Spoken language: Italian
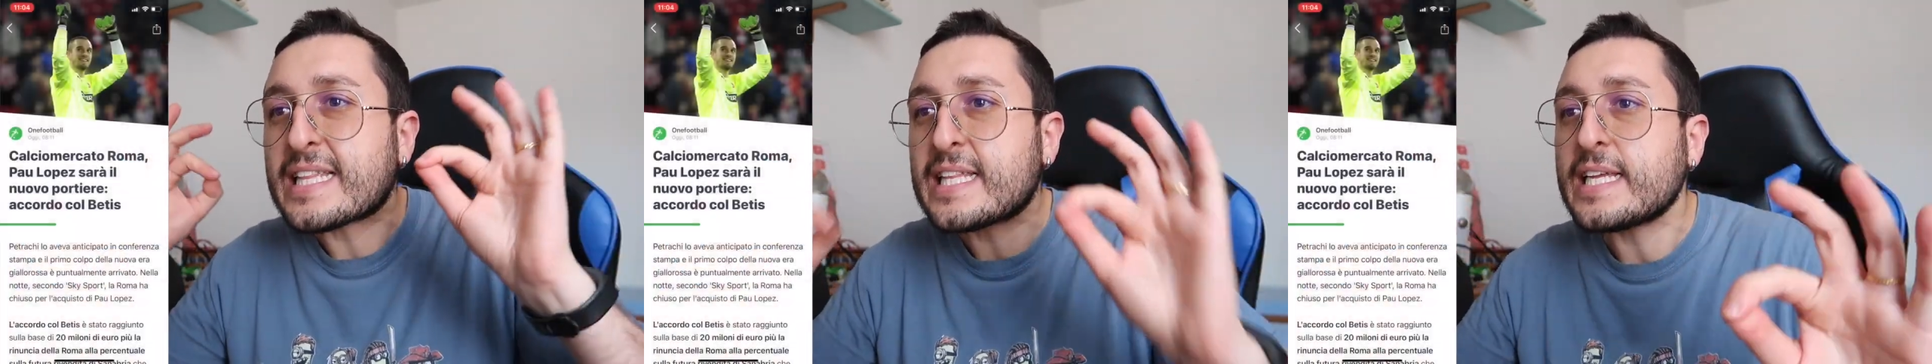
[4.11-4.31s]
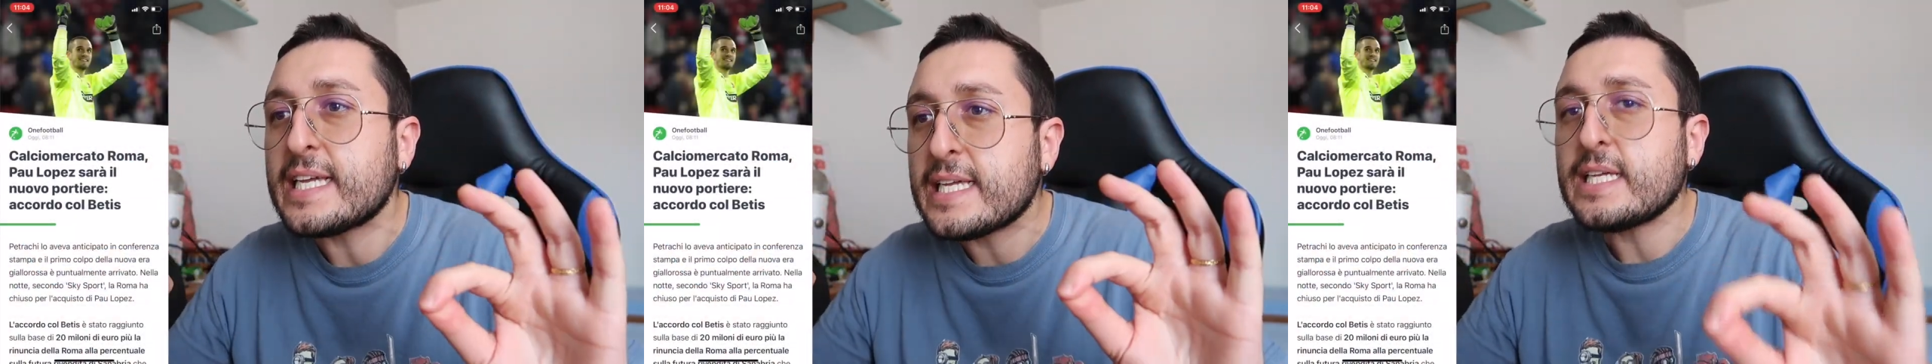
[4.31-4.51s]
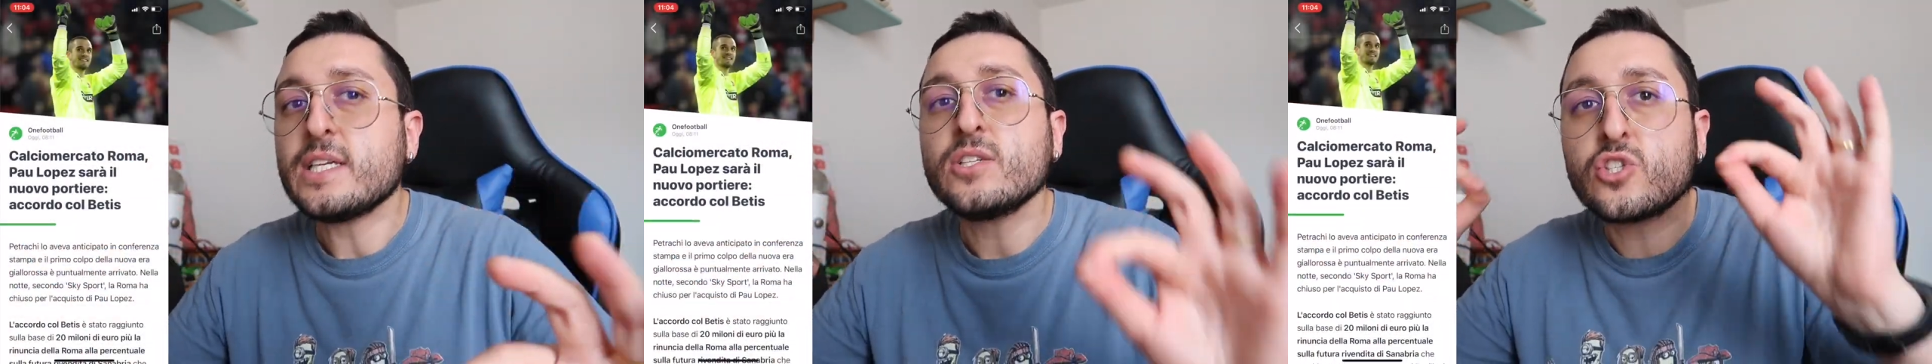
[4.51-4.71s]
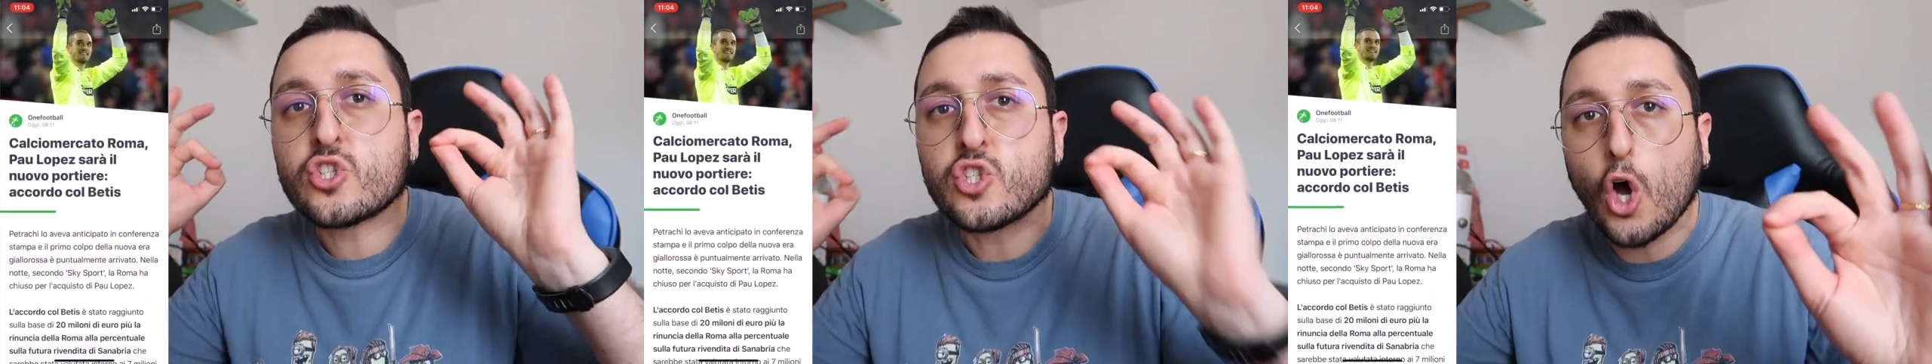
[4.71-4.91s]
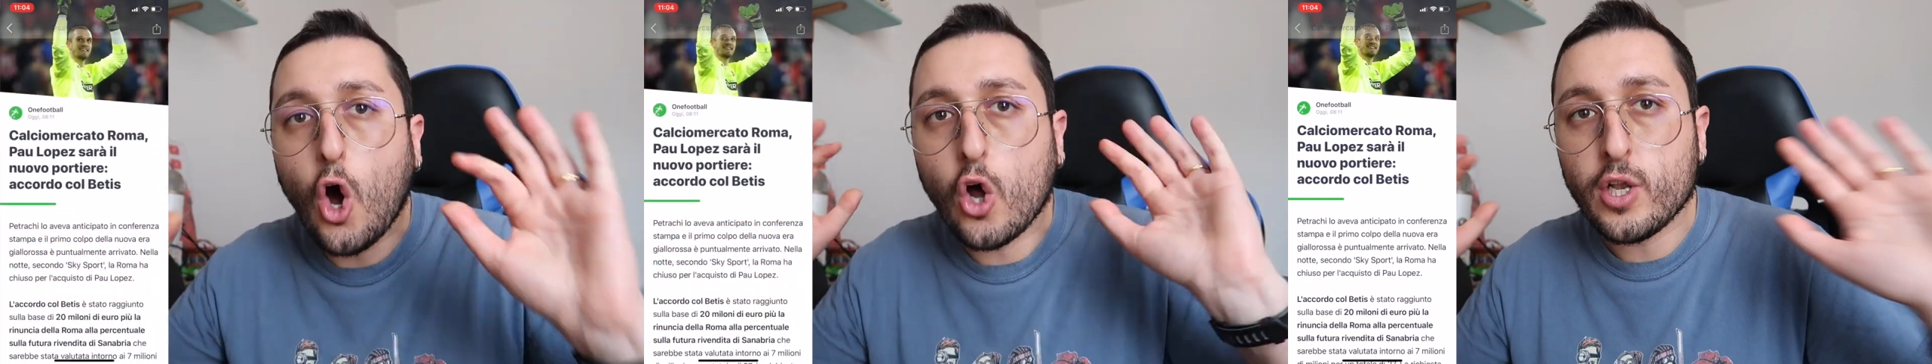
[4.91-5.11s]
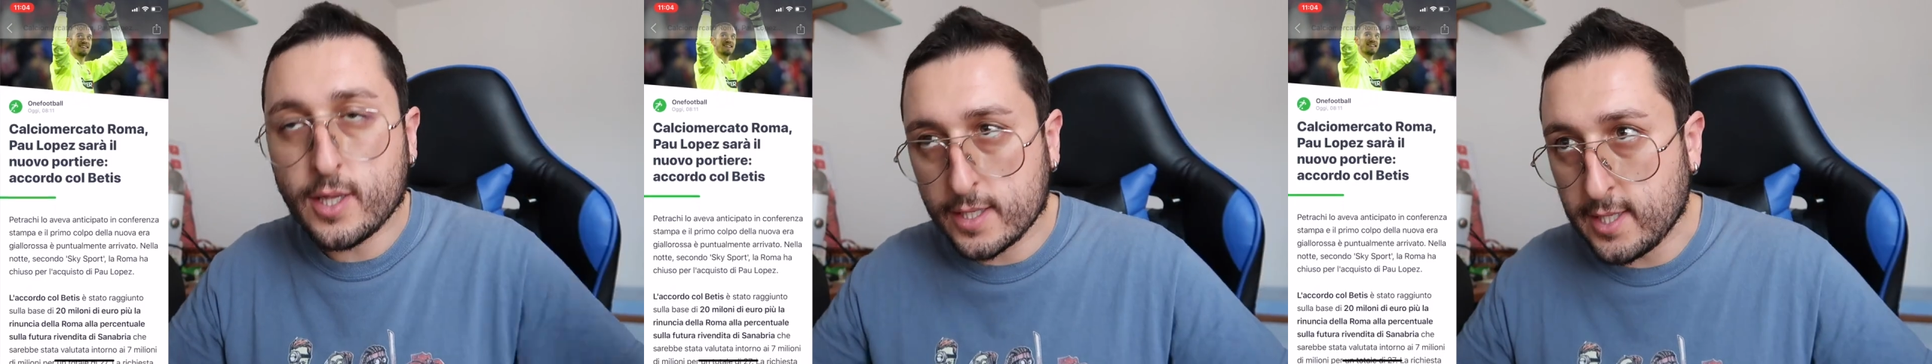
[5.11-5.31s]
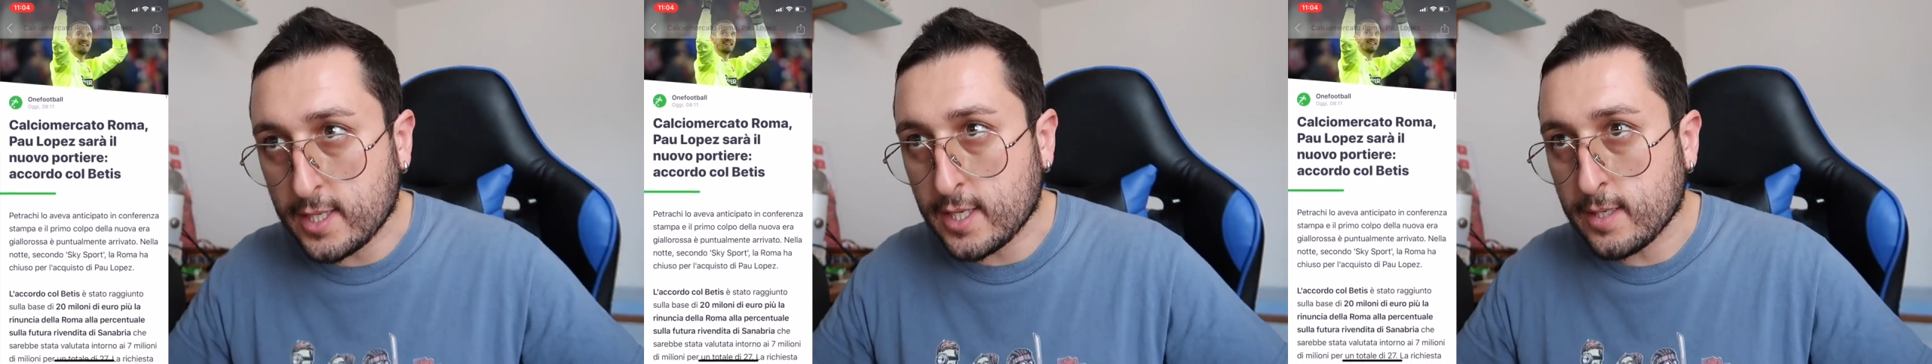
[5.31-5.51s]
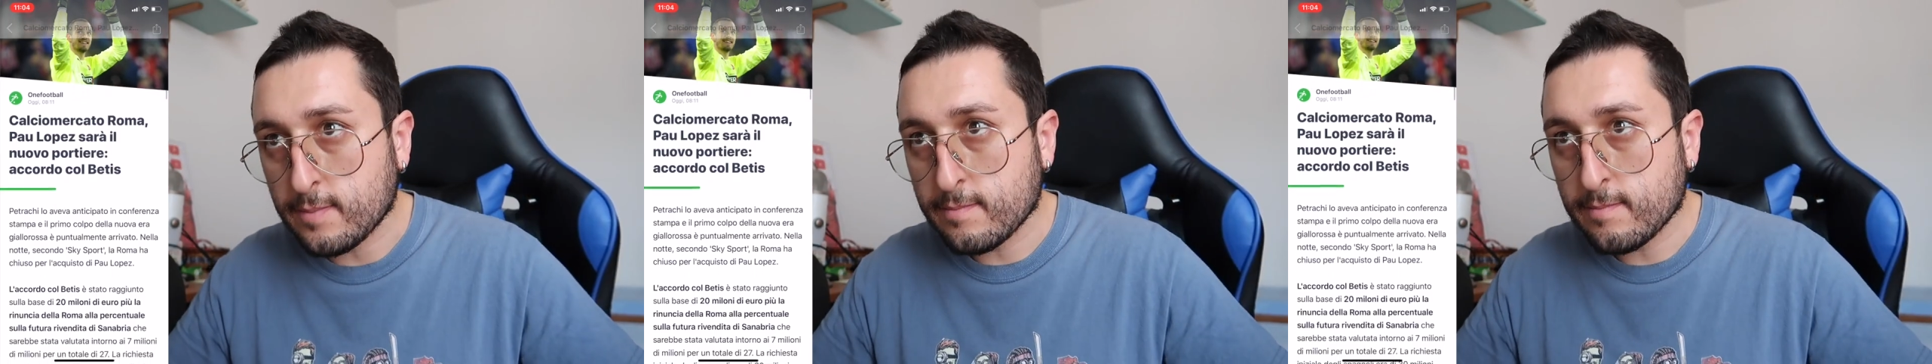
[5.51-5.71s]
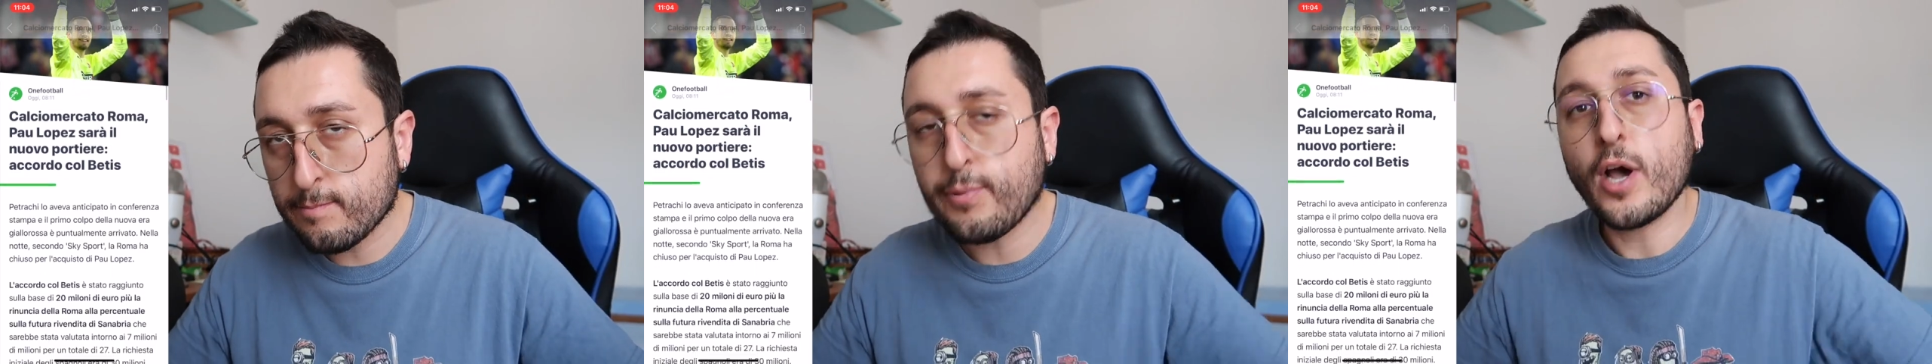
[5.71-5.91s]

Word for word: di soldi.